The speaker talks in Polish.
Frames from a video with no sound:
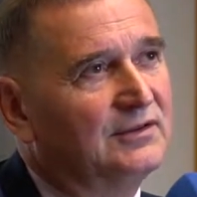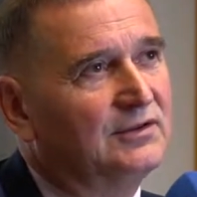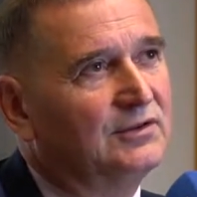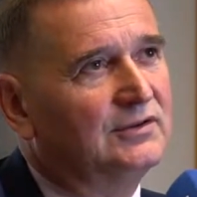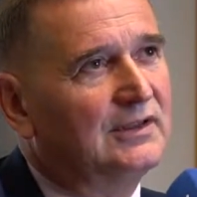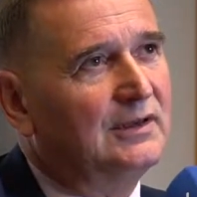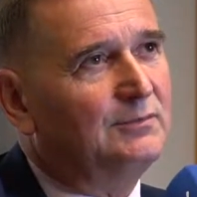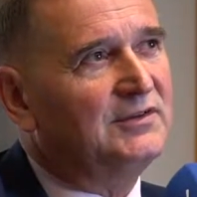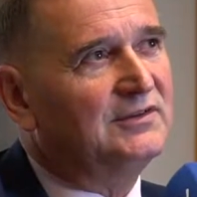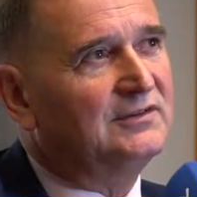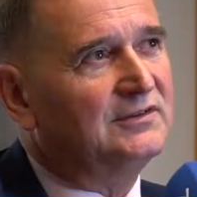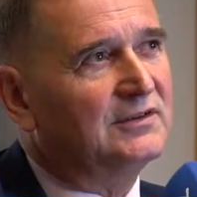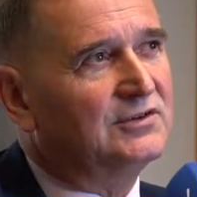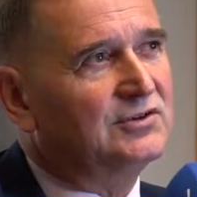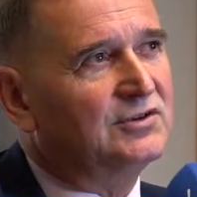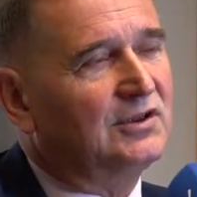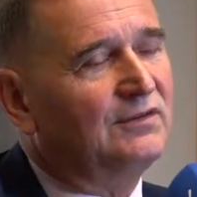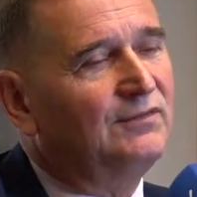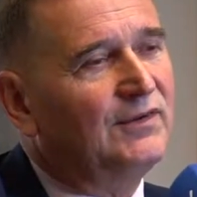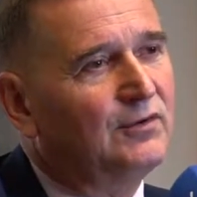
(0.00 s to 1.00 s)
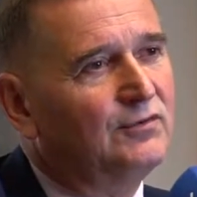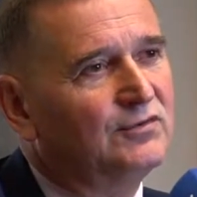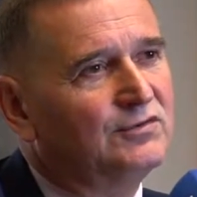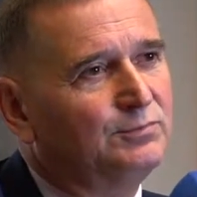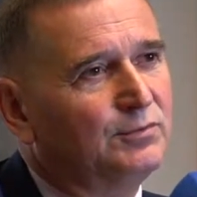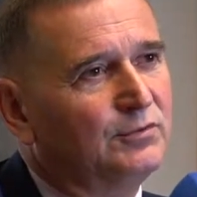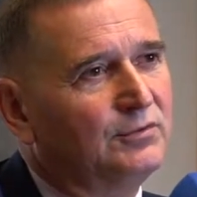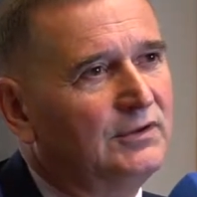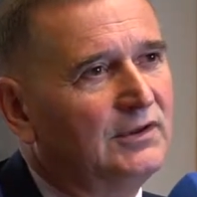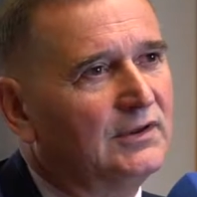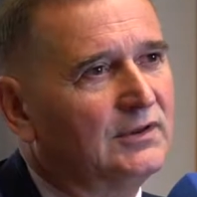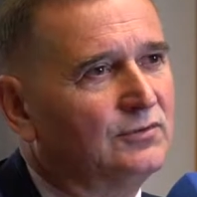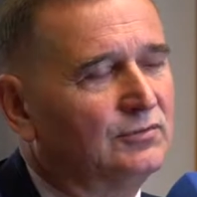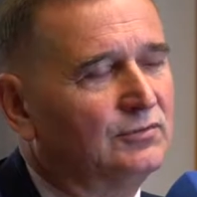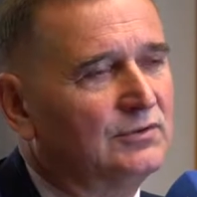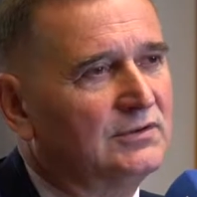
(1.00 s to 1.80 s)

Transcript: I tam jest też trwałość projektu.